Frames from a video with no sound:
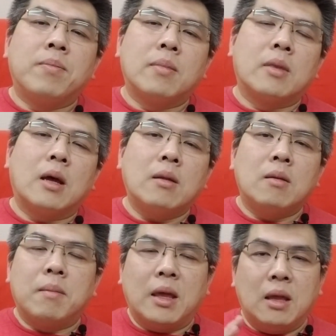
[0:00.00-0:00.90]
那
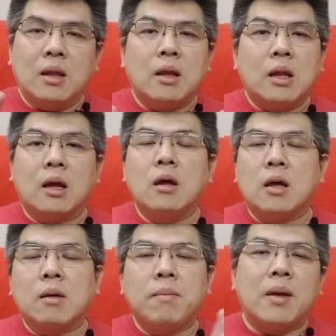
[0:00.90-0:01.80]
每你可以
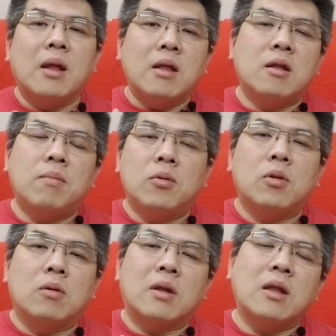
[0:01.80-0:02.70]
跟别人是不
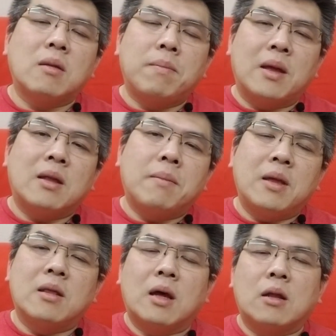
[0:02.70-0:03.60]
同，但是别的
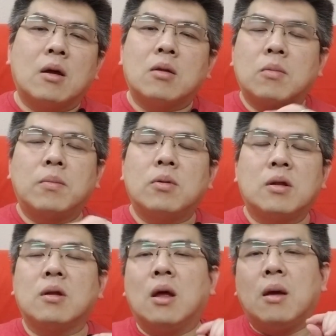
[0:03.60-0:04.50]
平台的话都不
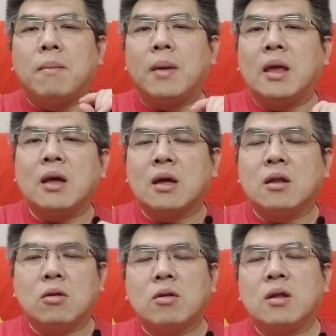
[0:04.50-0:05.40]
是每一个人
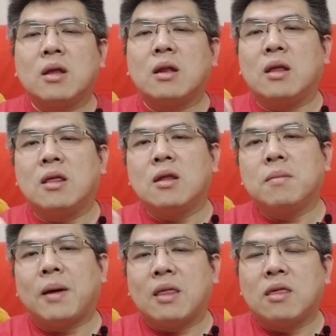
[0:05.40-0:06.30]
都是一样，你只是
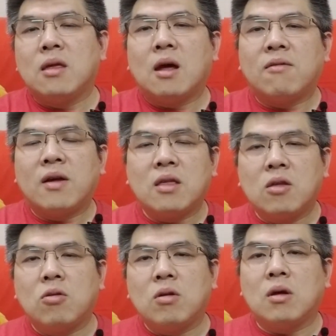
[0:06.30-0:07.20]
把资料放进
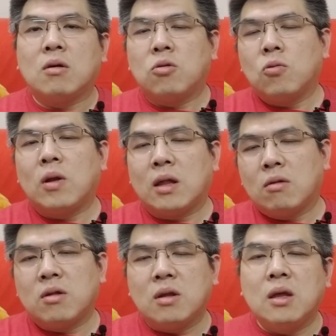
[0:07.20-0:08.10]
去以后出来都
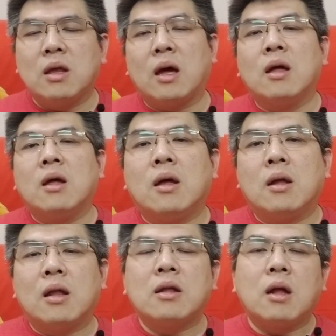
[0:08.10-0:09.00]
是一样。
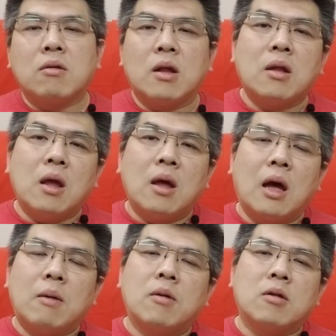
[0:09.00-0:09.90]
但是好像
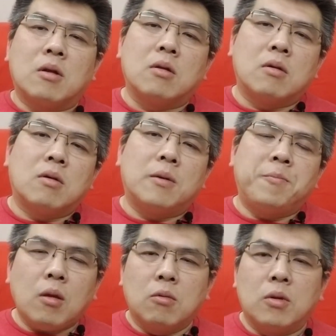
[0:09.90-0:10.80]
Amazon 的话，
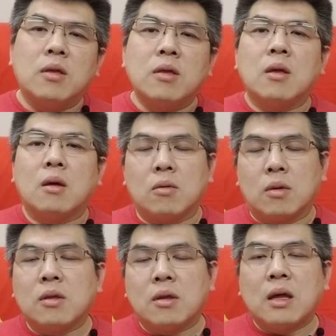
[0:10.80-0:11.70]
我之前、呃、
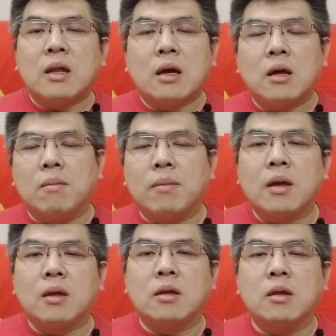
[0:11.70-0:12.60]
在那个影
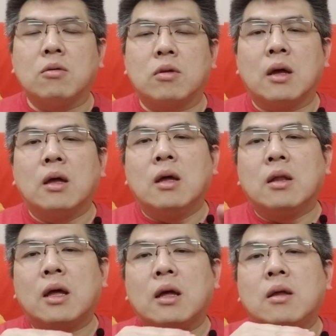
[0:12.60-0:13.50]
片已经有讲，
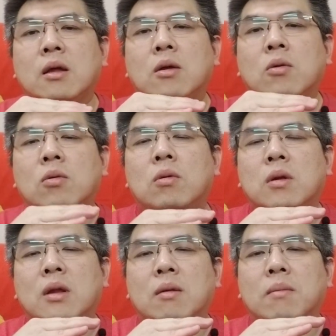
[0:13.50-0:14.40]
它如果
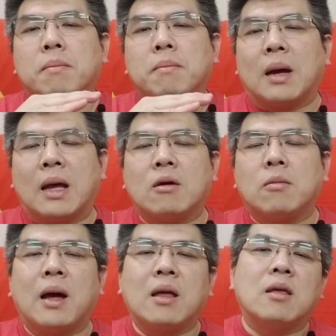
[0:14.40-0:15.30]
你买有
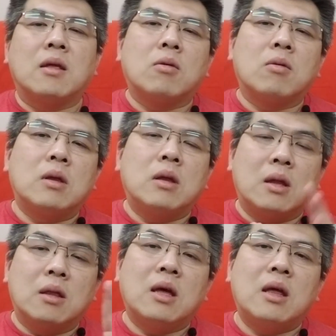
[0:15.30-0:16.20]
牌子的东西，
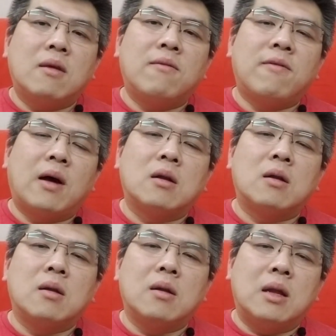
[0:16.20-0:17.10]
人家已经放
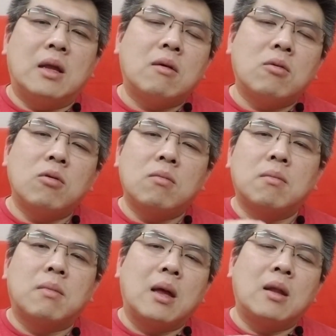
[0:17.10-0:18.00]
了，你要去
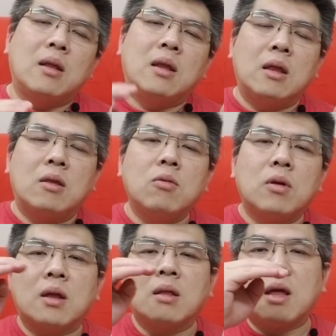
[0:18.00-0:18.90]
买，你都会
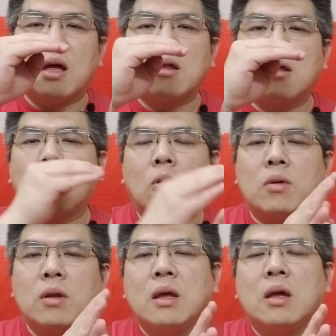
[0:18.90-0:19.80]
跟它是
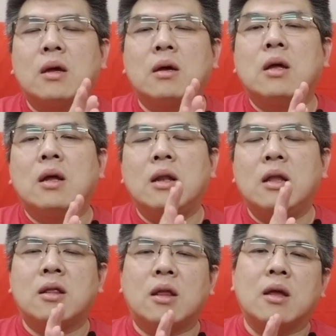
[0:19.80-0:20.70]
同一个
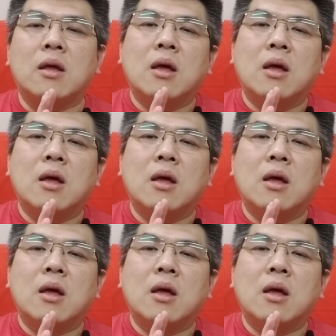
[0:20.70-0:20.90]
listing，